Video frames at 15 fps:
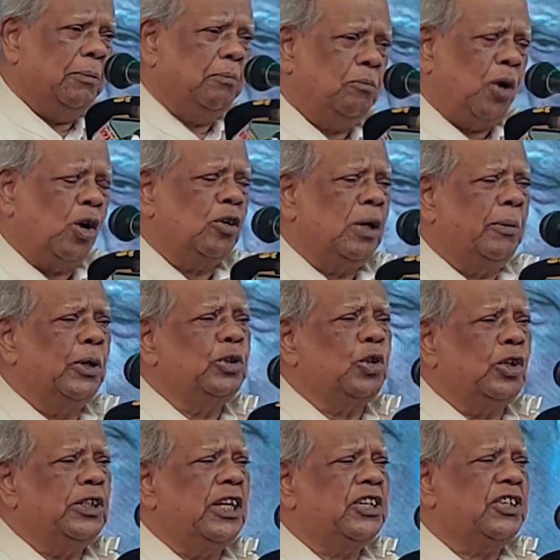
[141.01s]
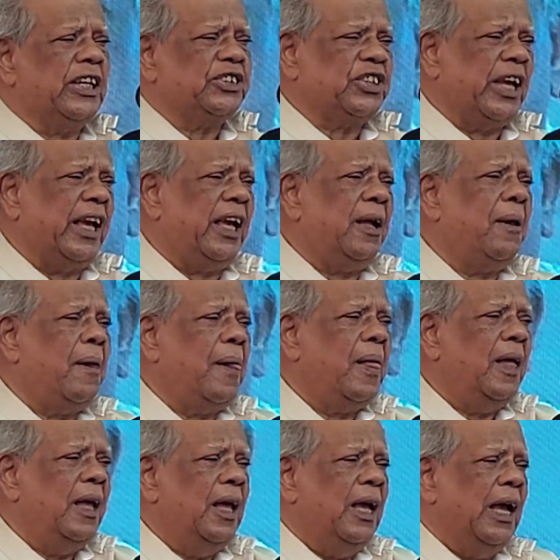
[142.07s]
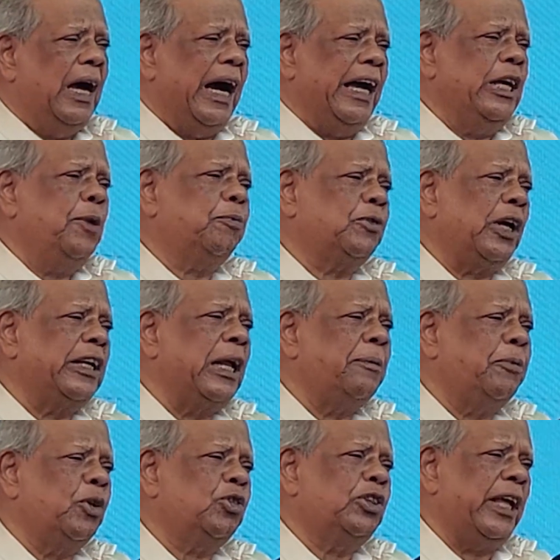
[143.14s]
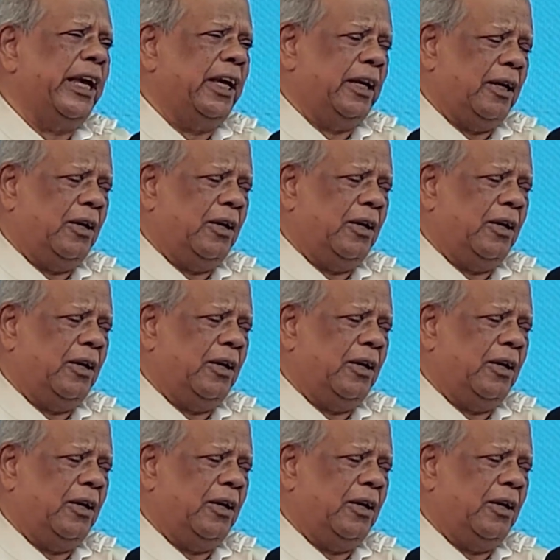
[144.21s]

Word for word: বঙ্গবন্ধু নির্দেশে আইব খানের বিরুদ্ধে